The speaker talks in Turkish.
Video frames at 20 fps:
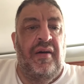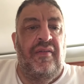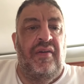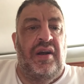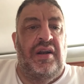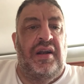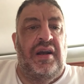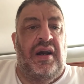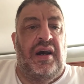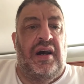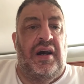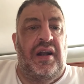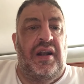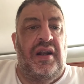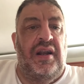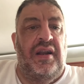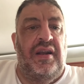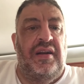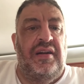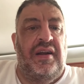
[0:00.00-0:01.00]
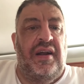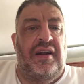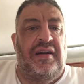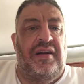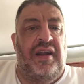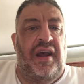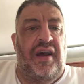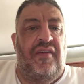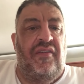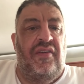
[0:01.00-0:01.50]
ve de ailelerinden
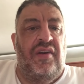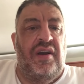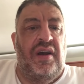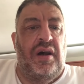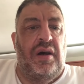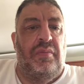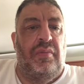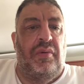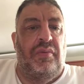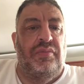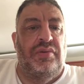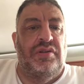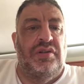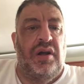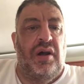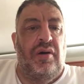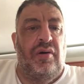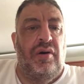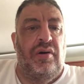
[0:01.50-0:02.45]
terbiye almamışlar,